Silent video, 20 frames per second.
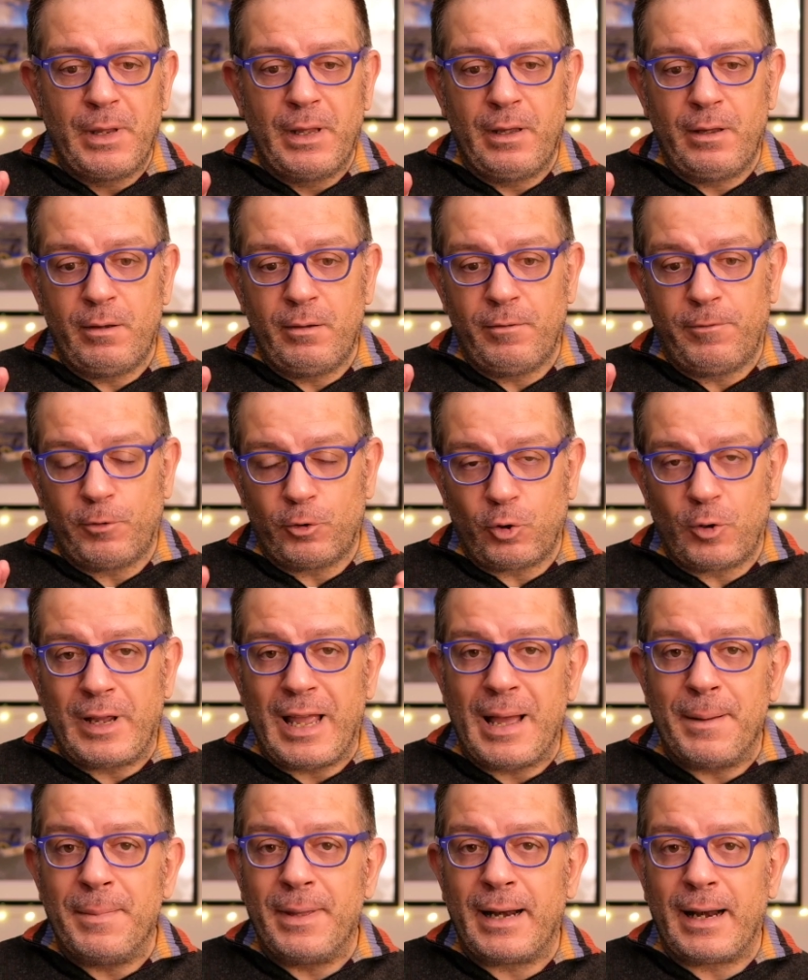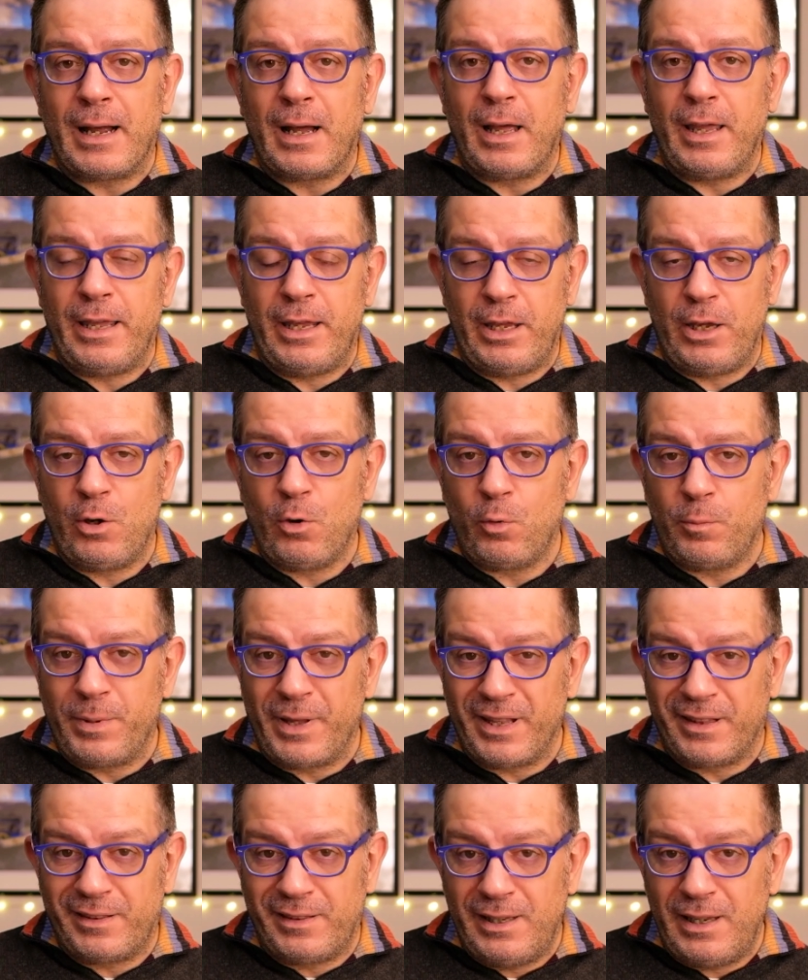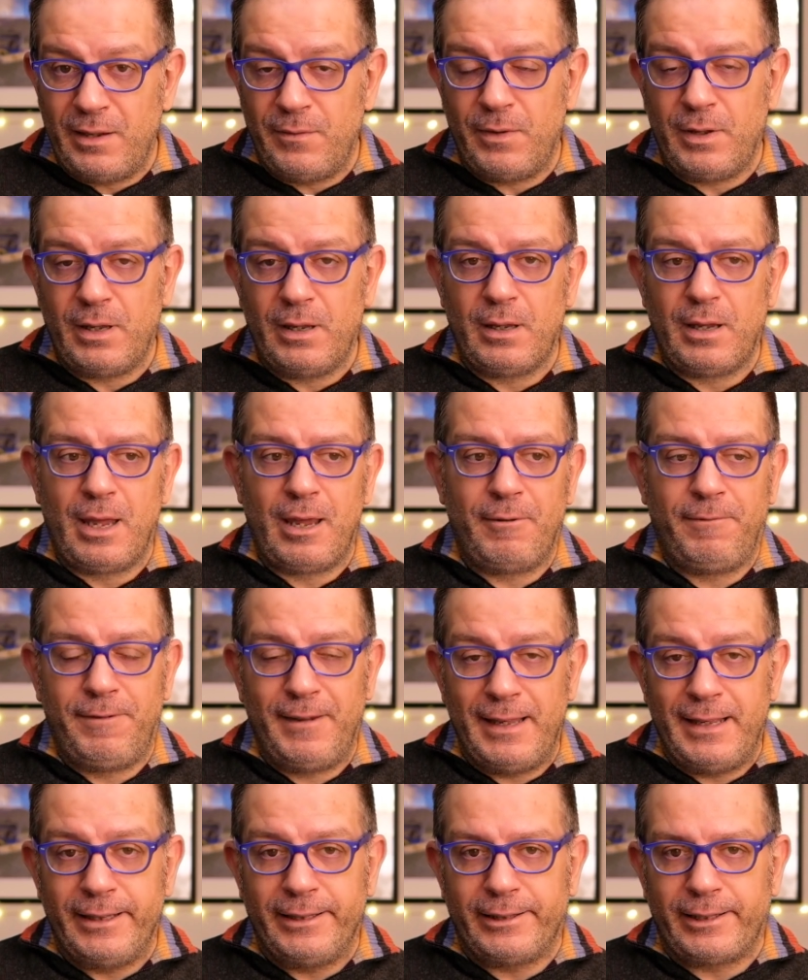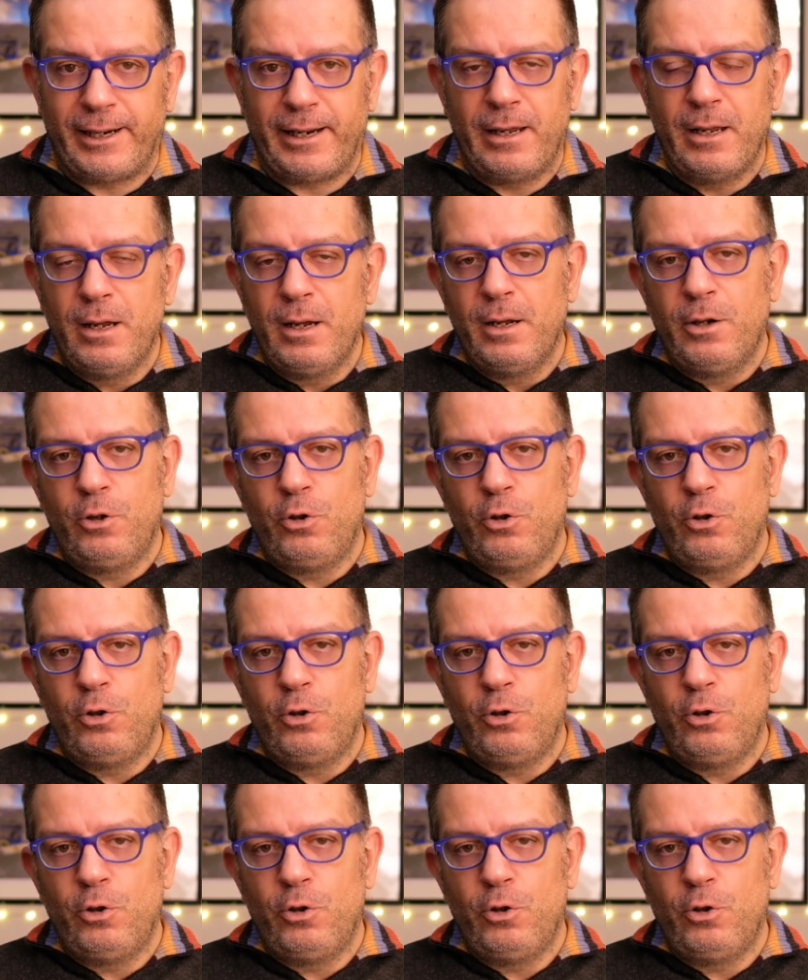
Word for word: eh, fotocamera e obiettivi e filtri,